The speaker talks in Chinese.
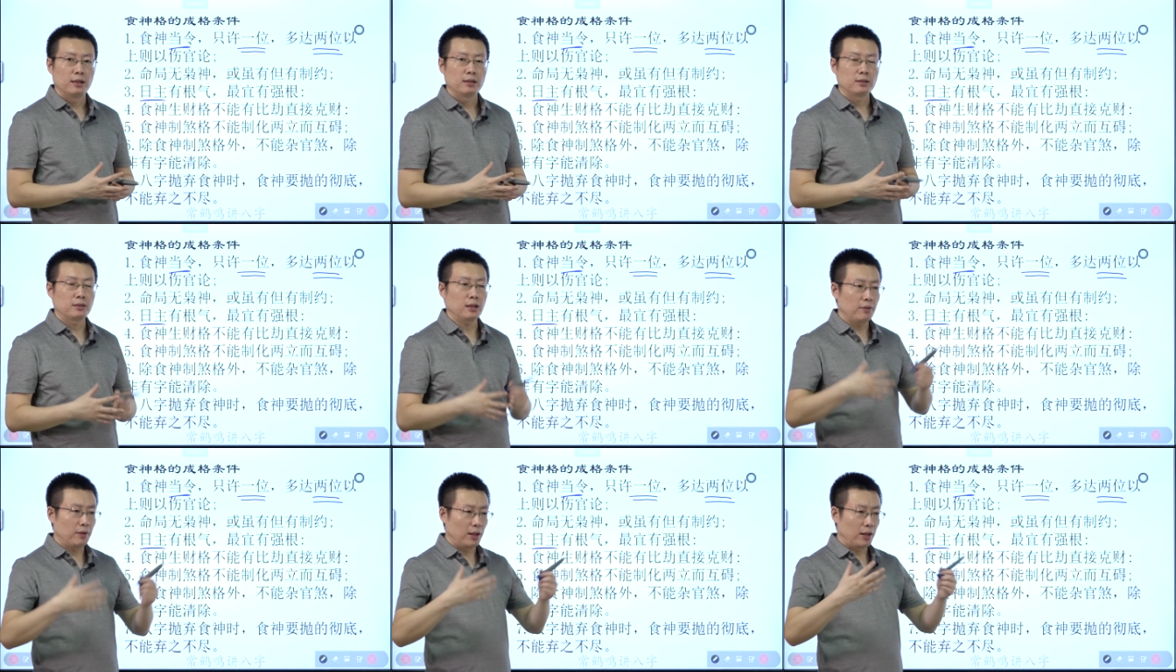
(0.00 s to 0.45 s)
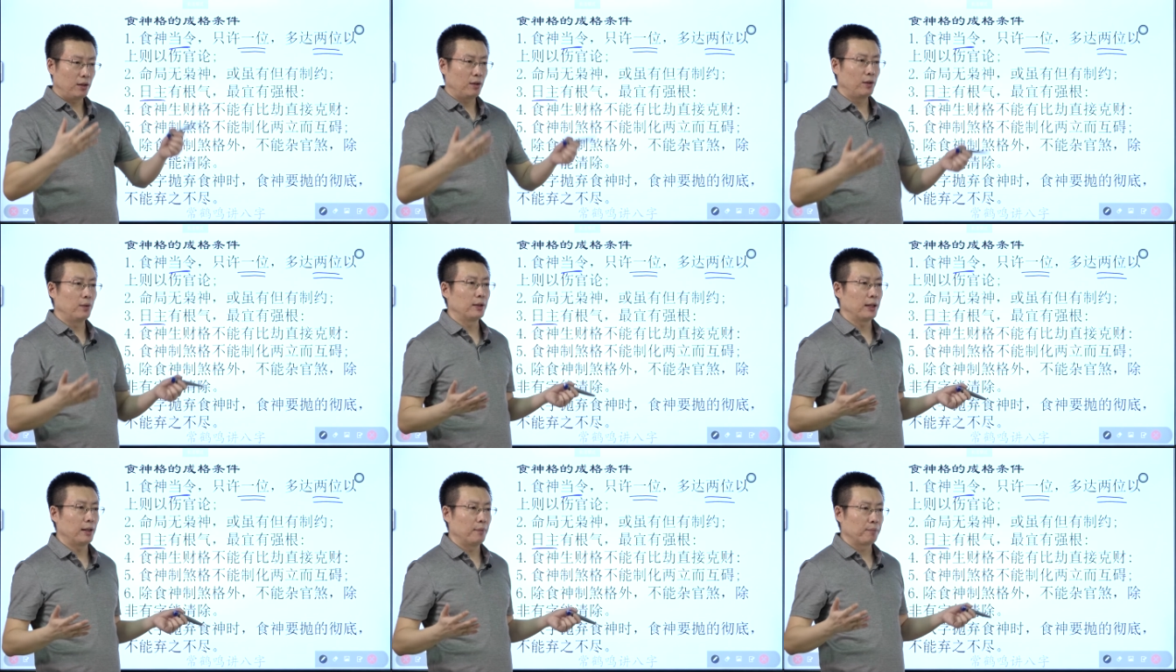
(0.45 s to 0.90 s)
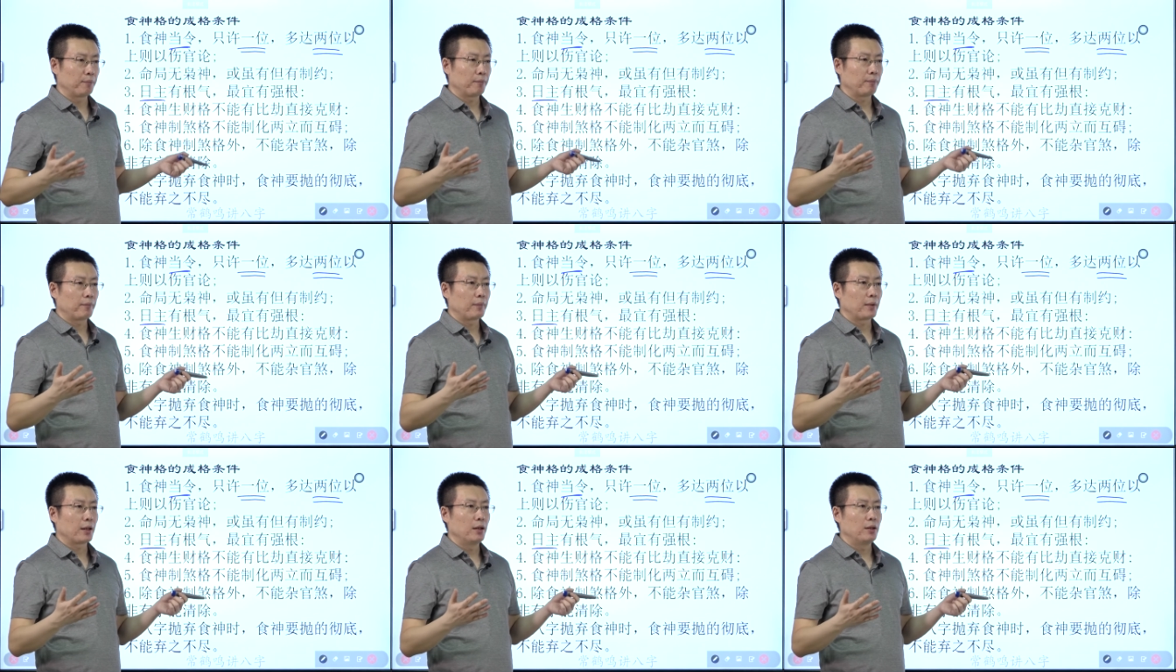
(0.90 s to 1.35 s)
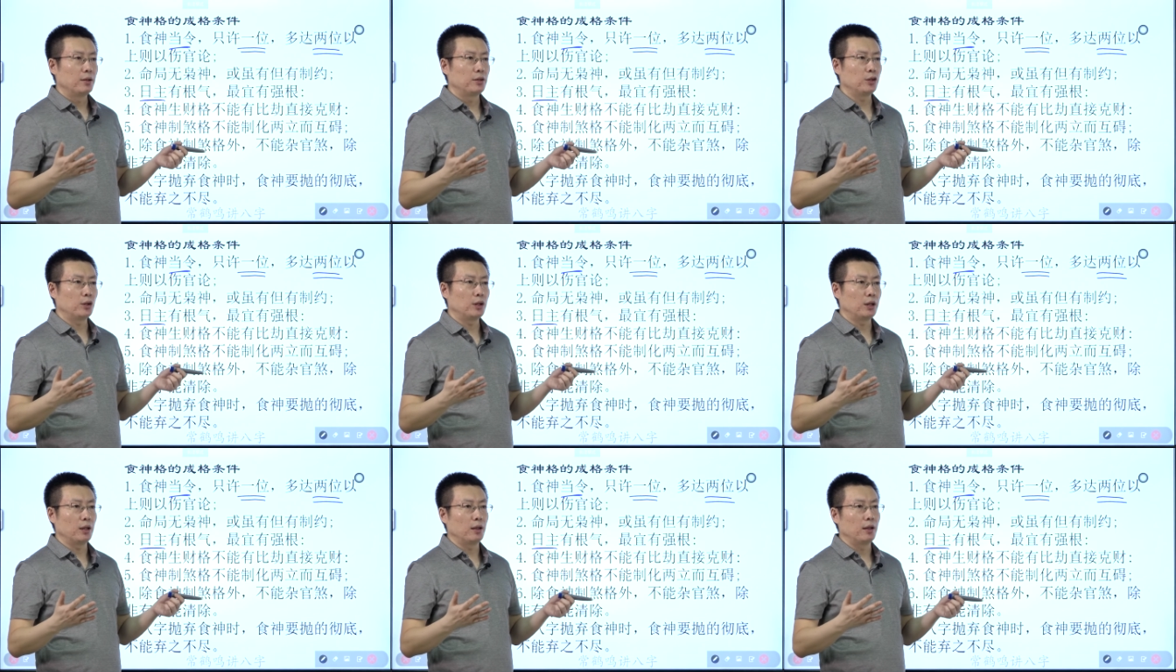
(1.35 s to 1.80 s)
再往后呢，
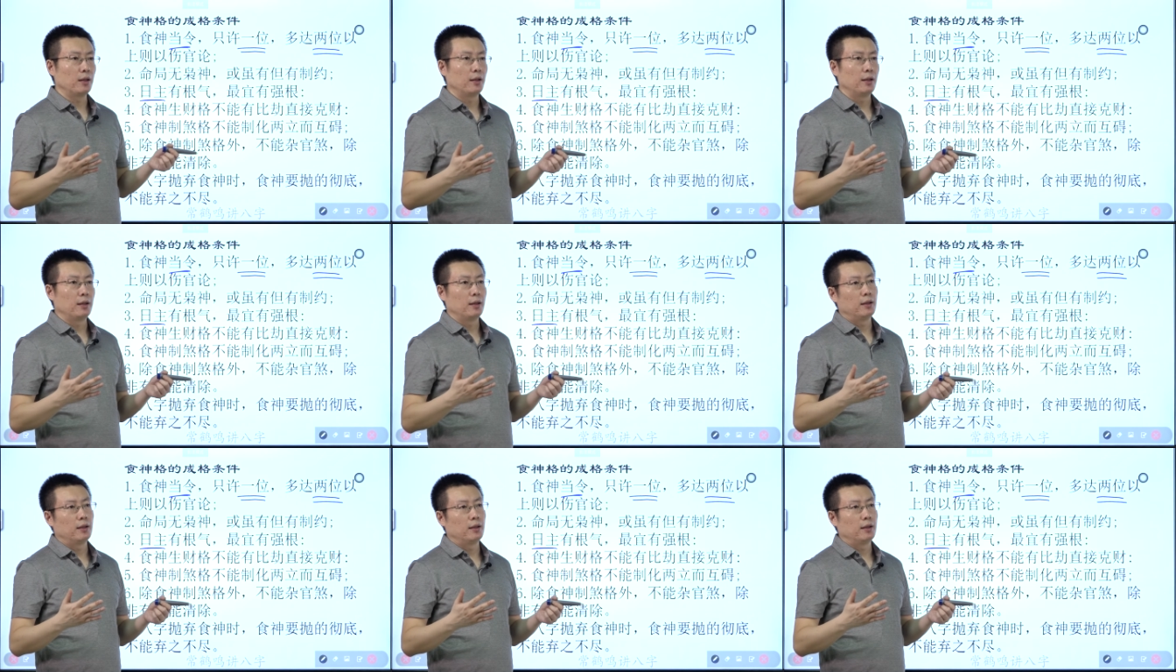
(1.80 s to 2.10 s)
就是，